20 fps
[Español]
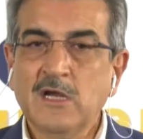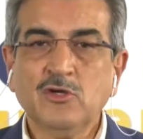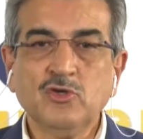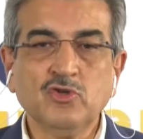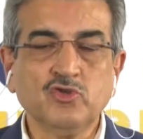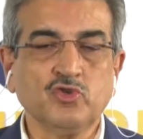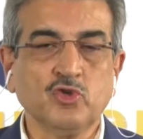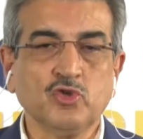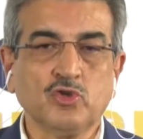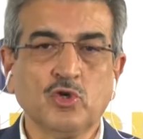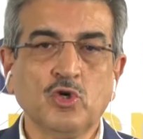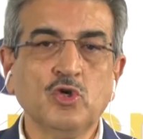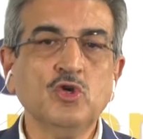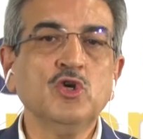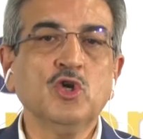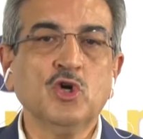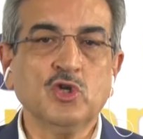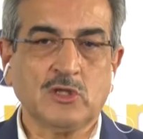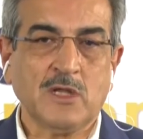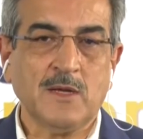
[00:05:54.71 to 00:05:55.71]
Nosotros
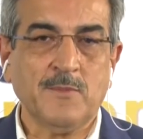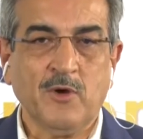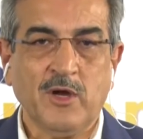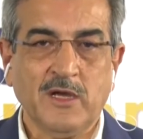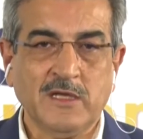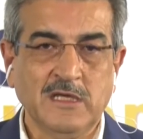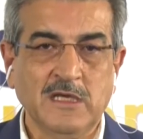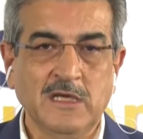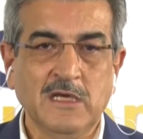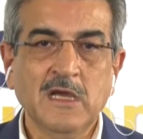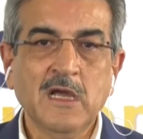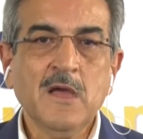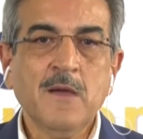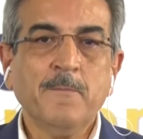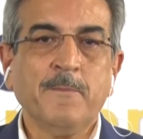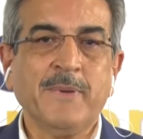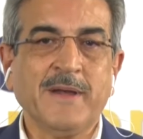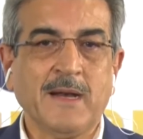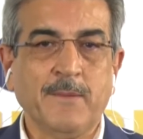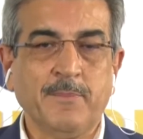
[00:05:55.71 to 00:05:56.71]
no estamos allí
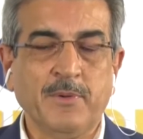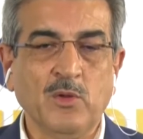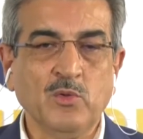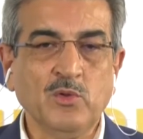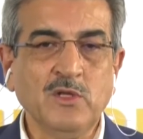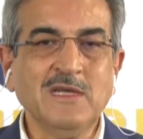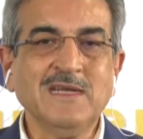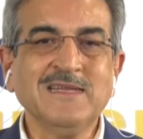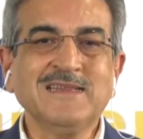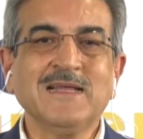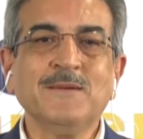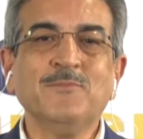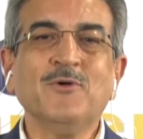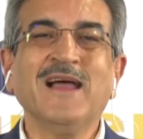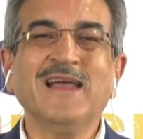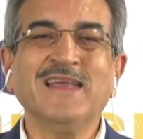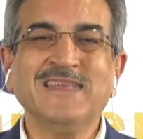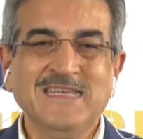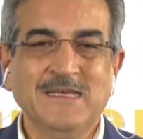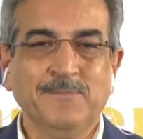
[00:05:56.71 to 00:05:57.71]
para aplaudir, estamos
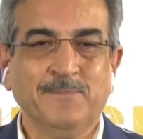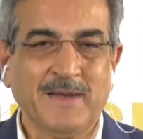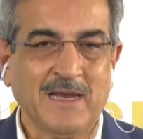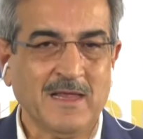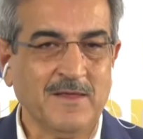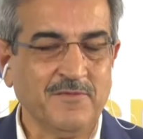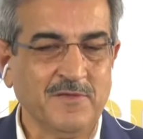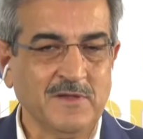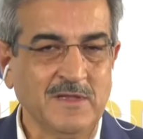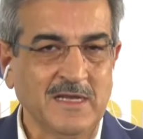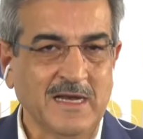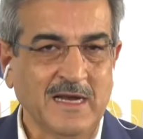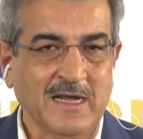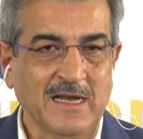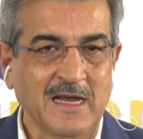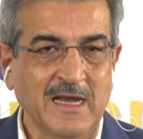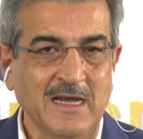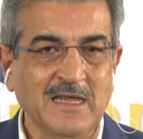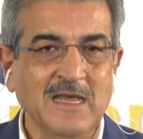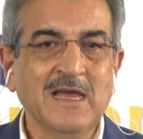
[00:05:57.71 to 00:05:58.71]
allí para defender a
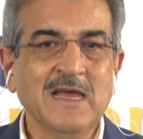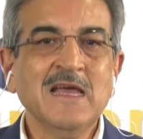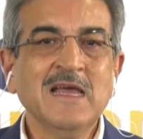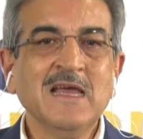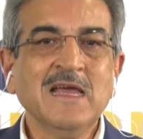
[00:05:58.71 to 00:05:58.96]
Canarias,